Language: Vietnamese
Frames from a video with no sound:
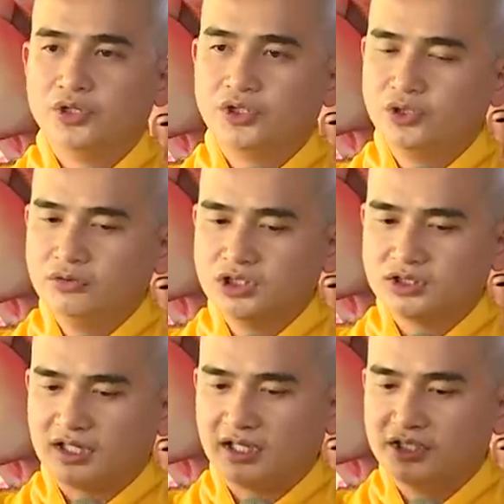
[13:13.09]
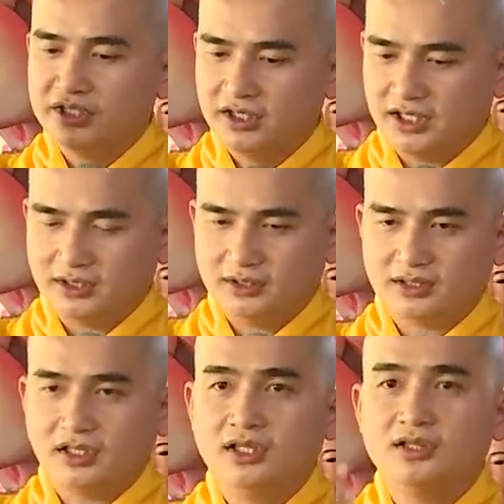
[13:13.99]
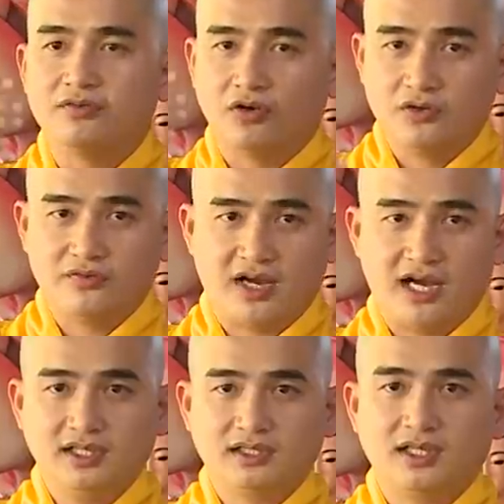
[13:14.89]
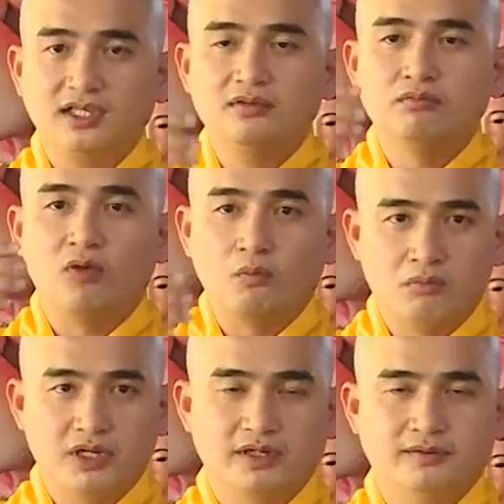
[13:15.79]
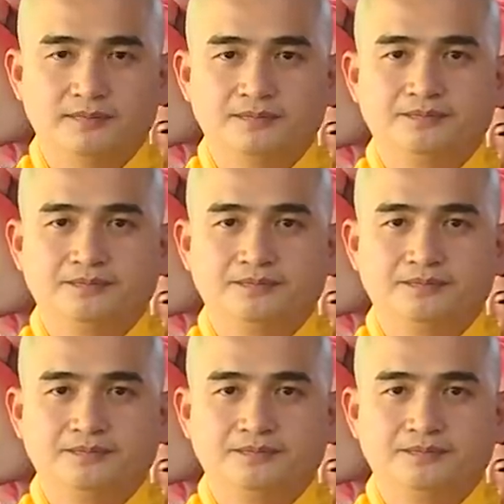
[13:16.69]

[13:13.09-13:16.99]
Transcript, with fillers: nếu như ta đi nhanh, ta đi vội vã, ta đi một mình,